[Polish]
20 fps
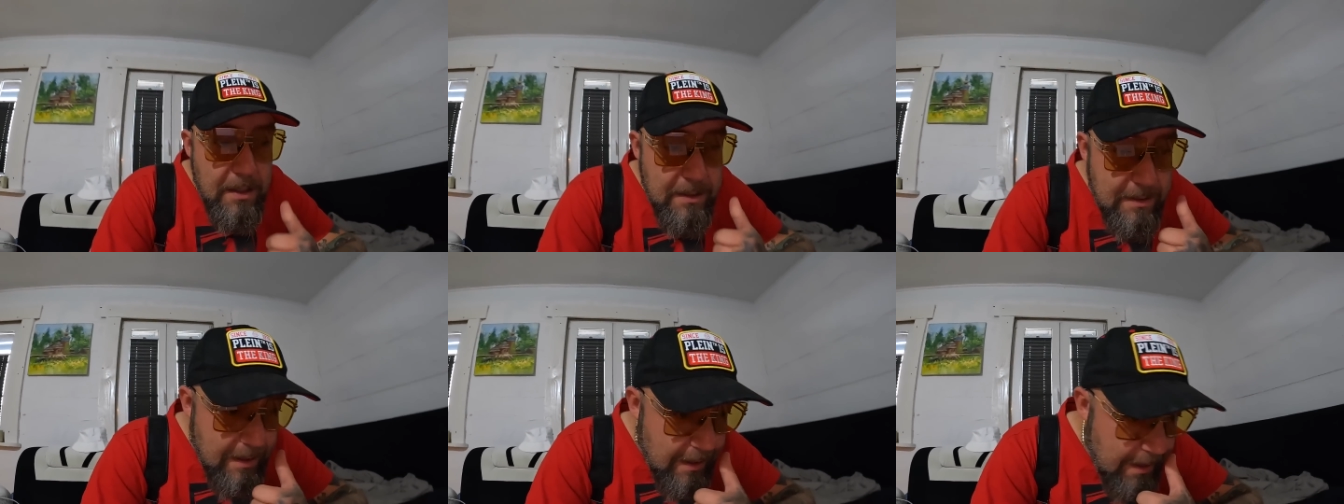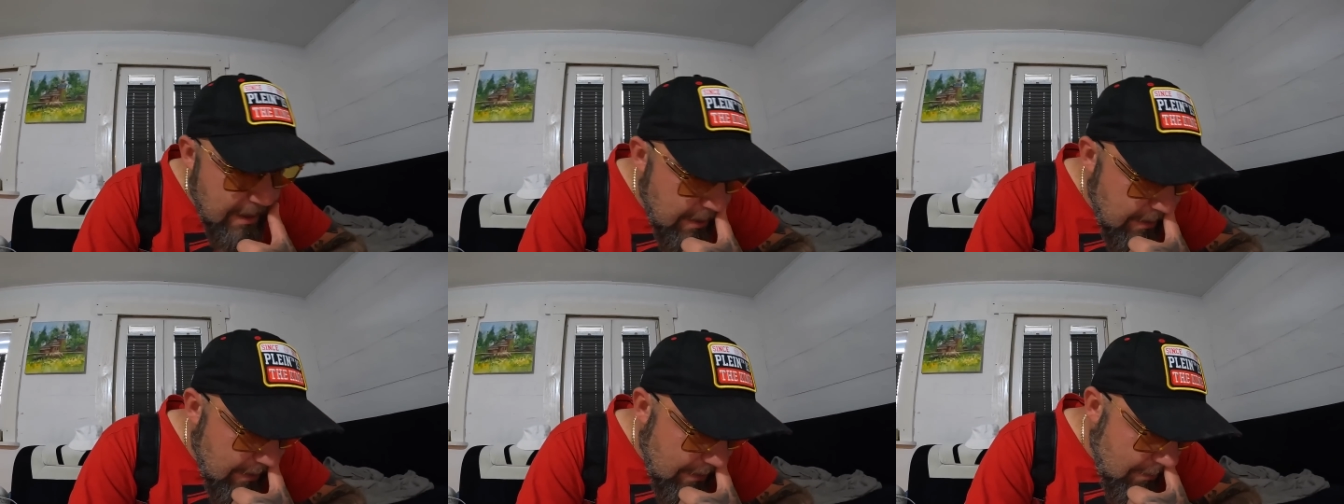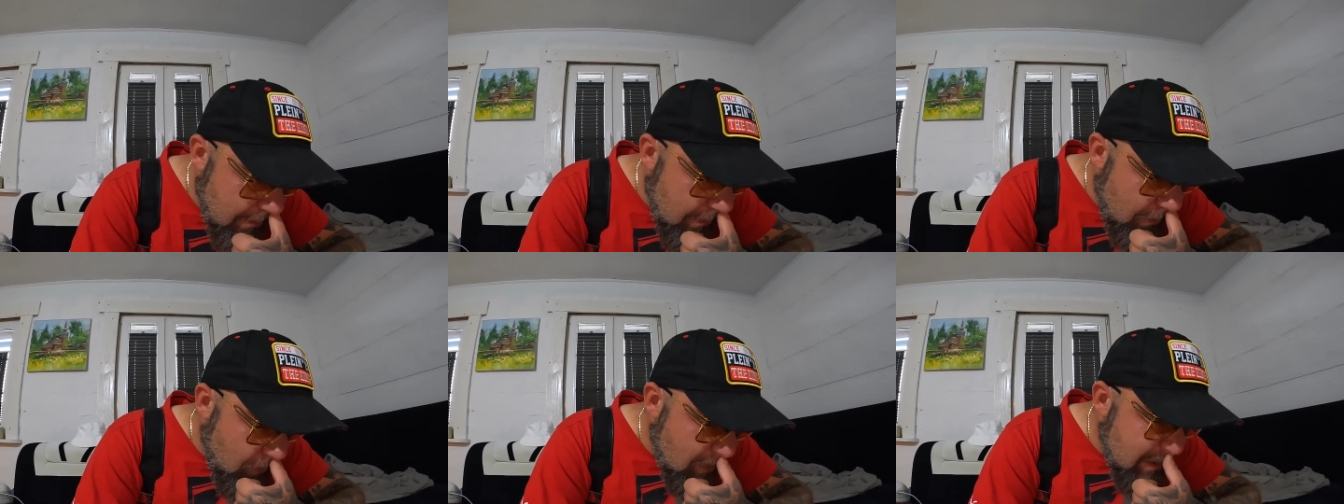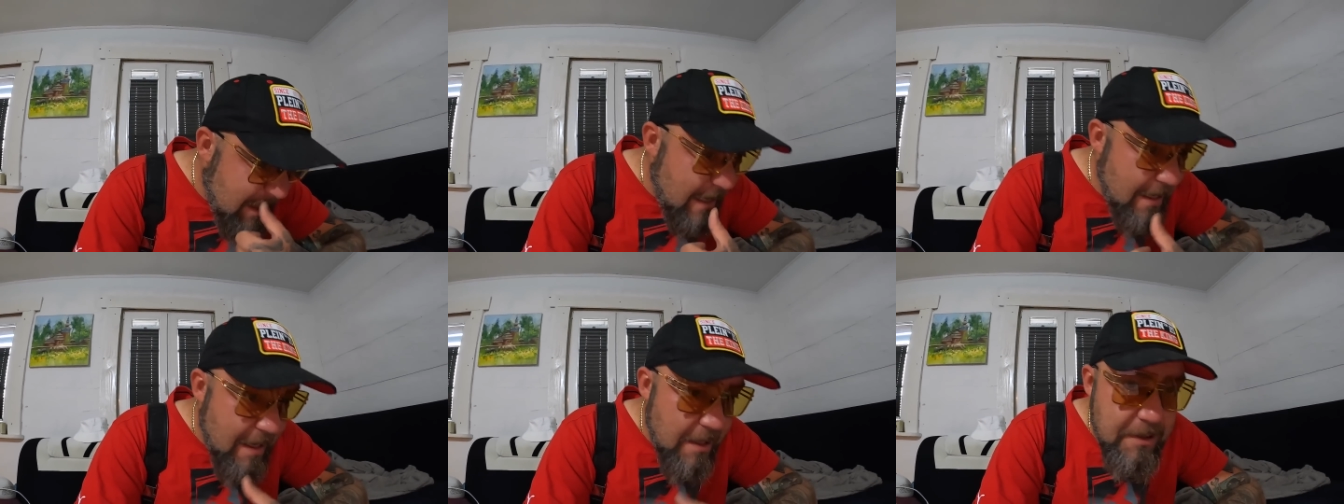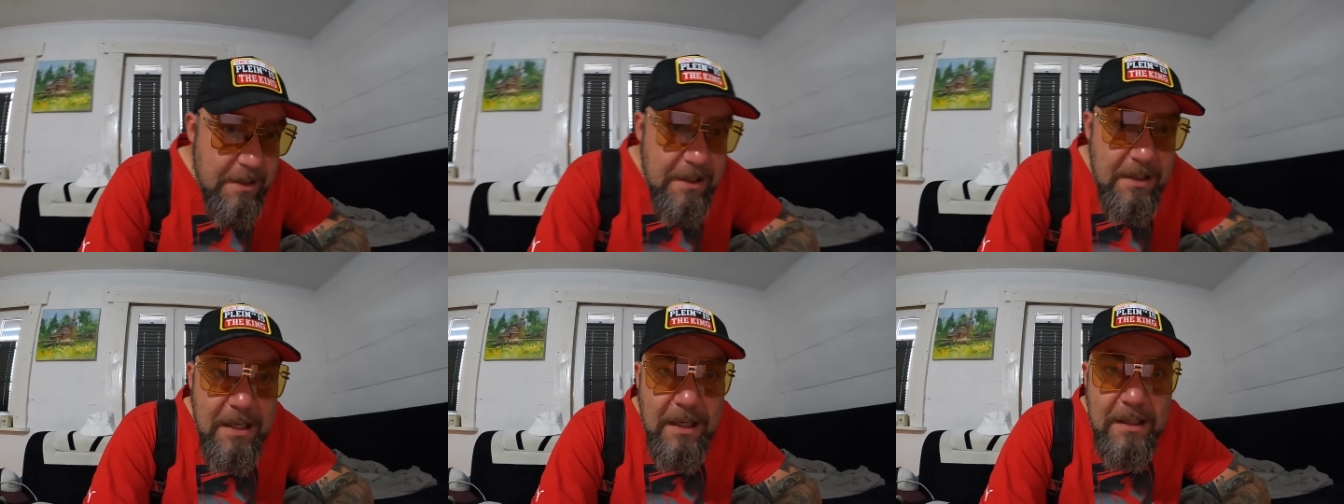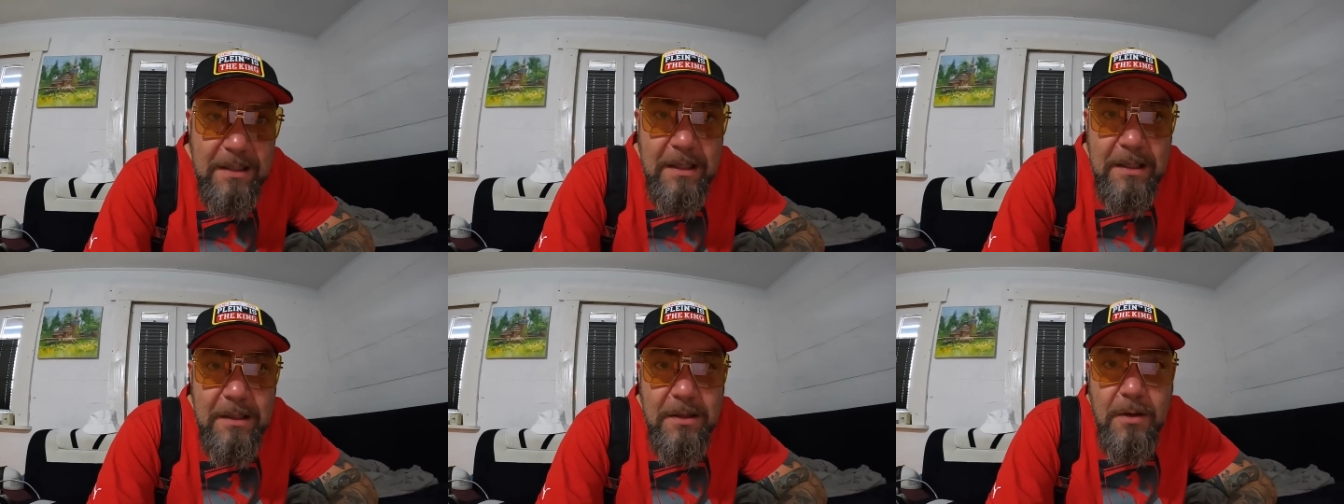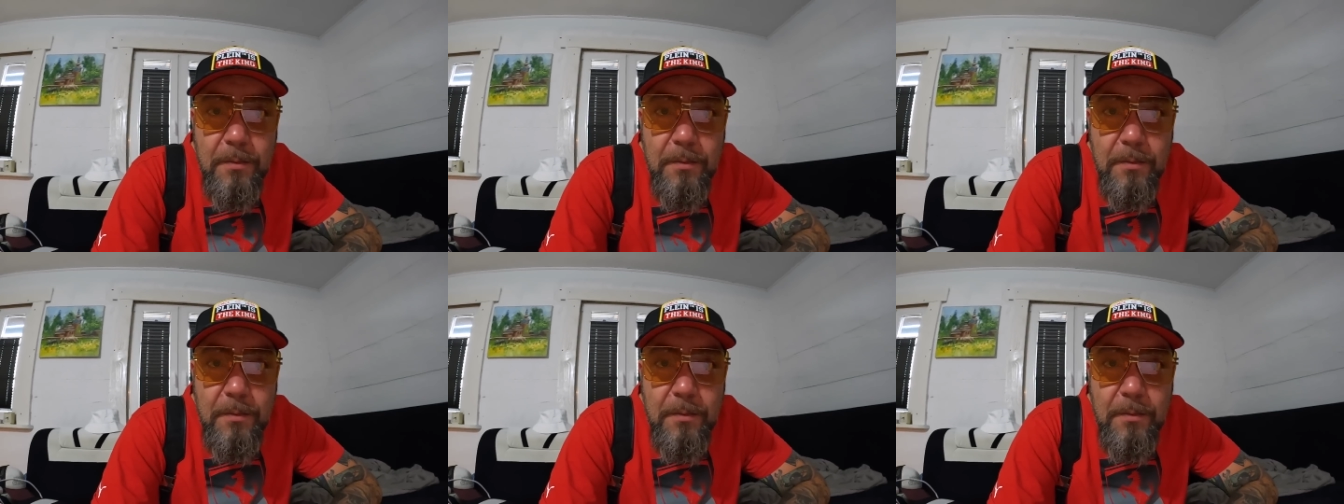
jest takie głodzenia się i tak dalej,